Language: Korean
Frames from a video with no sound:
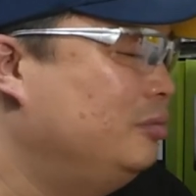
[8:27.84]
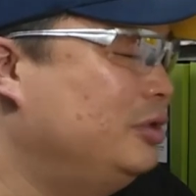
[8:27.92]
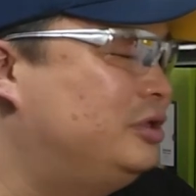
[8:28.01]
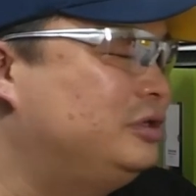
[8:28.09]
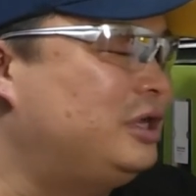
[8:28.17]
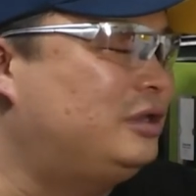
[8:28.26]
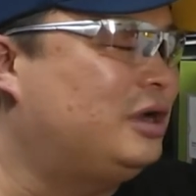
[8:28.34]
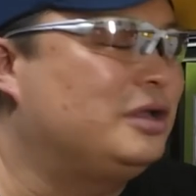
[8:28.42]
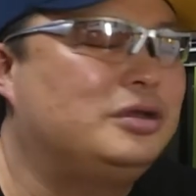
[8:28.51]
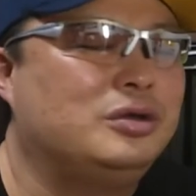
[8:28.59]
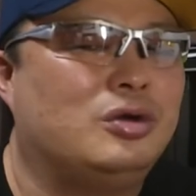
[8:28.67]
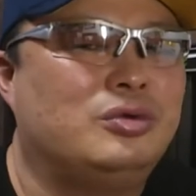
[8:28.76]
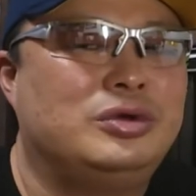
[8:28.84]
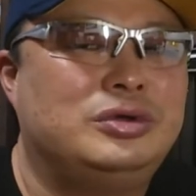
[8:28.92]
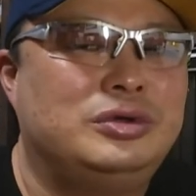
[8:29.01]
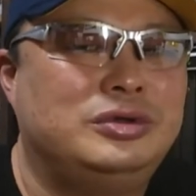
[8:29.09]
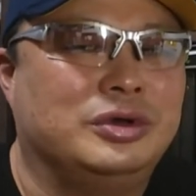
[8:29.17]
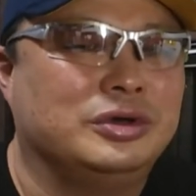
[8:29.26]
민트세트 같은
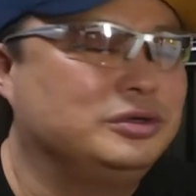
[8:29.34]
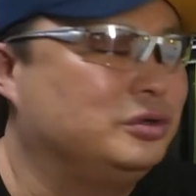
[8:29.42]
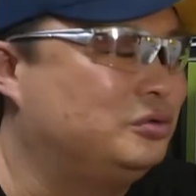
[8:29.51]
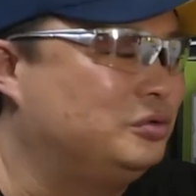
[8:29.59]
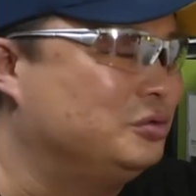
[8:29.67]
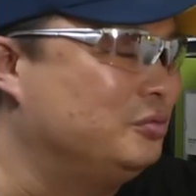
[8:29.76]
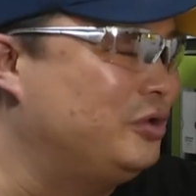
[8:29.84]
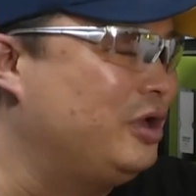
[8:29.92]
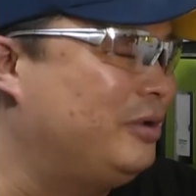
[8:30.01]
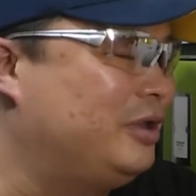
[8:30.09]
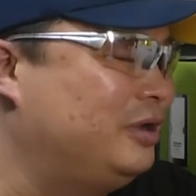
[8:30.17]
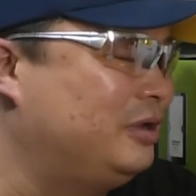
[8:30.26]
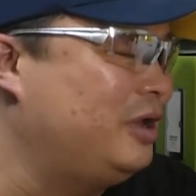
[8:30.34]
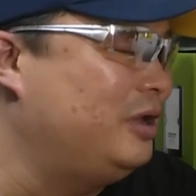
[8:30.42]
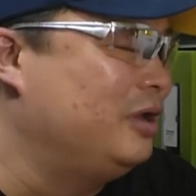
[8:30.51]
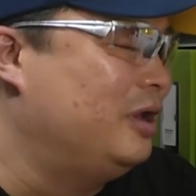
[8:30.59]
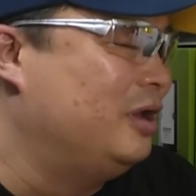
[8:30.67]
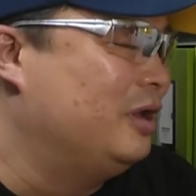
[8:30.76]
경우는 여기서 주목해봐야 될 게
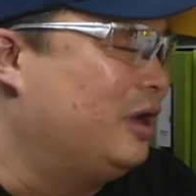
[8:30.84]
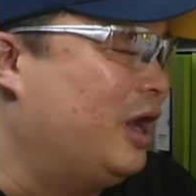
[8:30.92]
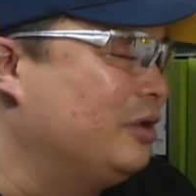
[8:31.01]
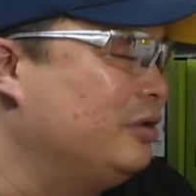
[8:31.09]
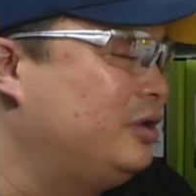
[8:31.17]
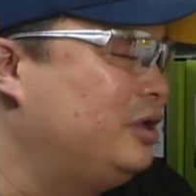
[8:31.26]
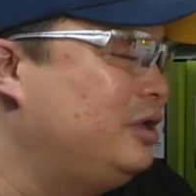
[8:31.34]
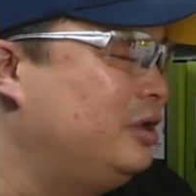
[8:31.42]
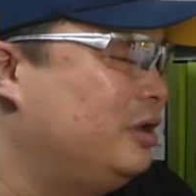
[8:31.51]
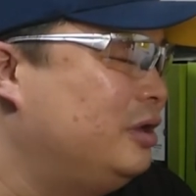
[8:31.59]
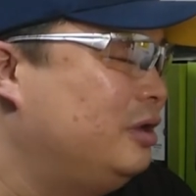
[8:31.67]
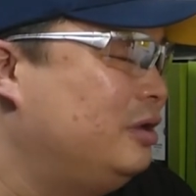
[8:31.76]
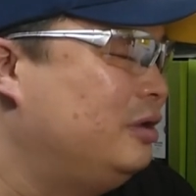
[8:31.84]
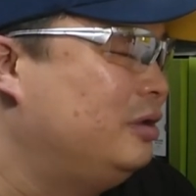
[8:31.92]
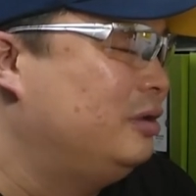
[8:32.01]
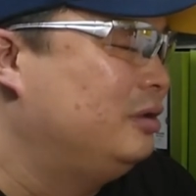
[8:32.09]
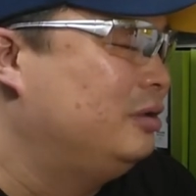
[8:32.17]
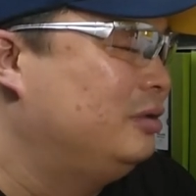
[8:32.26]
가격이
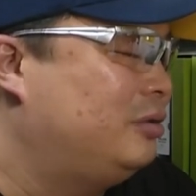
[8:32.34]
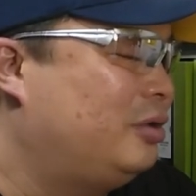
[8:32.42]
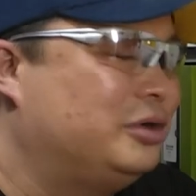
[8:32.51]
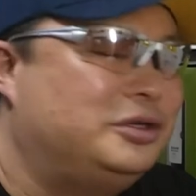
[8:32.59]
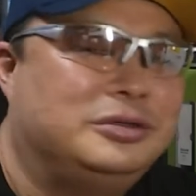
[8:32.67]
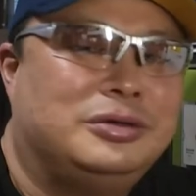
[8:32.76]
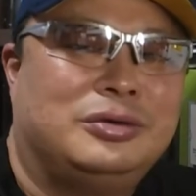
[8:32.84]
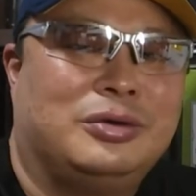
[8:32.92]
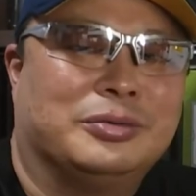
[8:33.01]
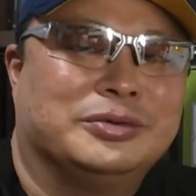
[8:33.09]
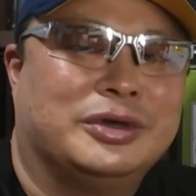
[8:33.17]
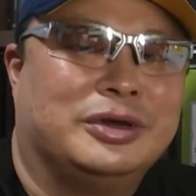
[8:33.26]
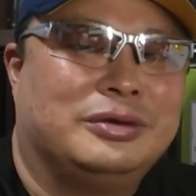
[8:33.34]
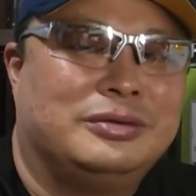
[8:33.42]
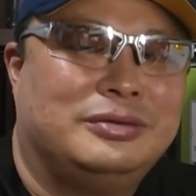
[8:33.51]
떨어진 적은 없어요.